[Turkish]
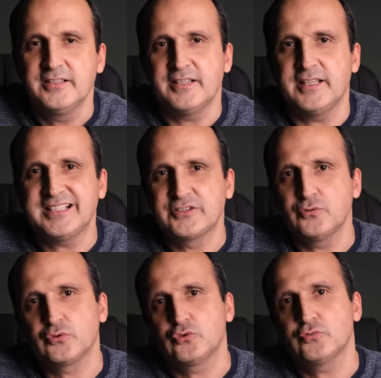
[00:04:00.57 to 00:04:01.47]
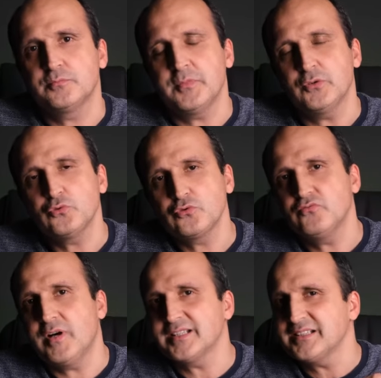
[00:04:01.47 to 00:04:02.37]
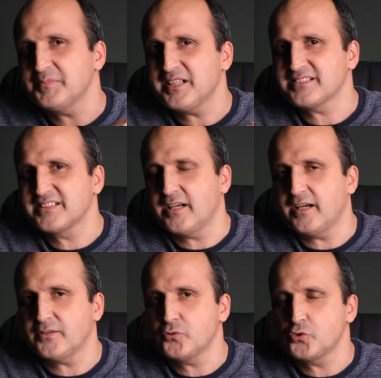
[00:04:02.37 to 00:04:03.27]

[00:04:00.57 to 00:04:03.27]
E, Exynos'un uzun vadede biraz daha